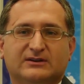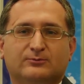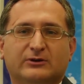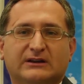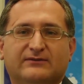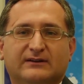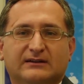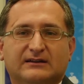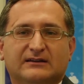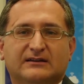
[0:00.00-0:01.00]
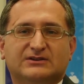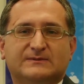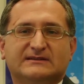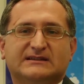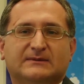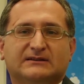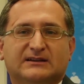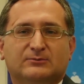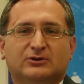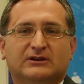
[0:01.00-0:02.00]
Ancak bu hedefe hiçbir
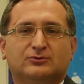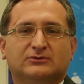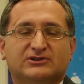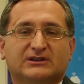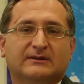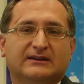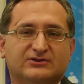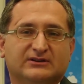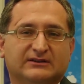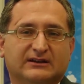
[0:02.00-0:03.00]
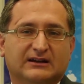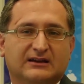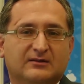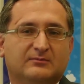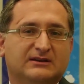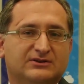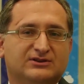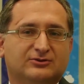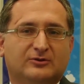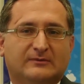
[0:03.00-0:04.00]
zaman tam olarak ulaşılamayacağının da
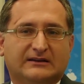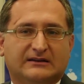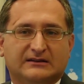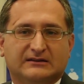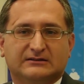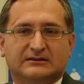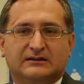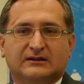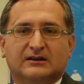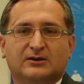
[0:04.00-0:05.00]
bilincinde olmak gerekir.